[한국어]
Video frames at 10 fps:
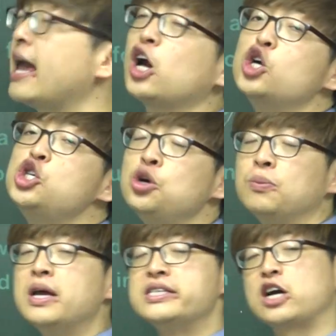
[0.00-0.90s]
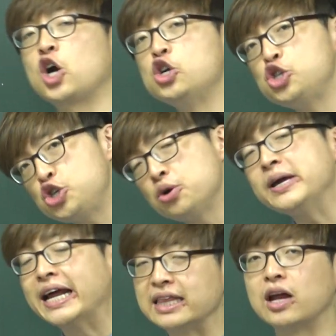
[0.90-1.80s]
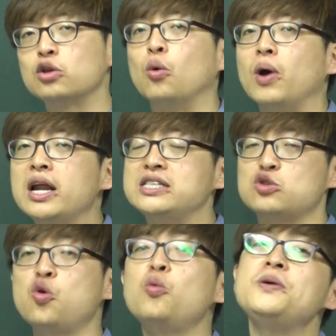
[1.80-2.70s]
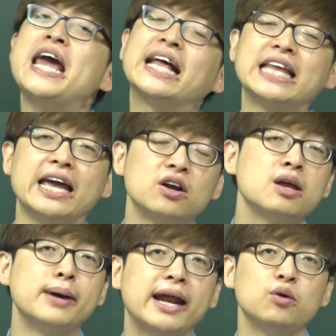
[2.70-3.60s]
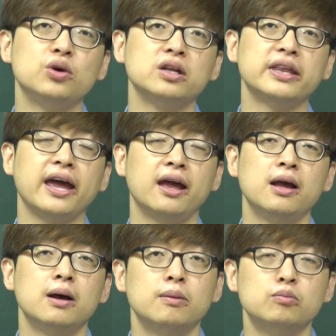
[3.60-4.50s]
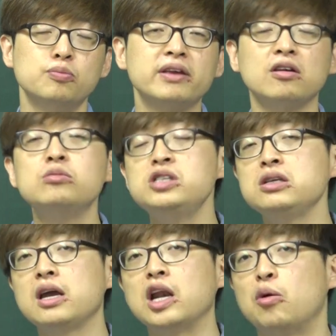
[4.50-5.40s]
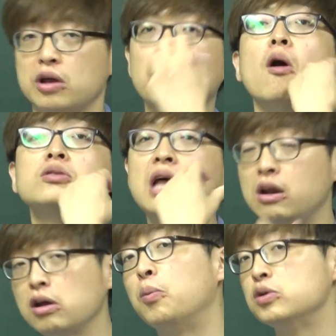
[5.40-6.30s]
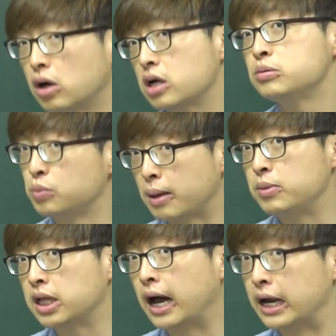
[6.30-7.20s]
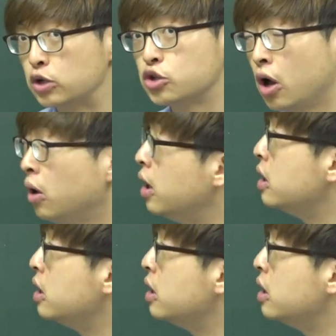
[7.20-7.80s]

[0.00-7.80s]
can consume. 자, consume이라는 단어도 원래 이제 소비하다 이렇게만 알고 있는데 문맥상 음식 얘기 나오 그냥 먹다 이렇게 번역하시면 됩니다. 알겠죠?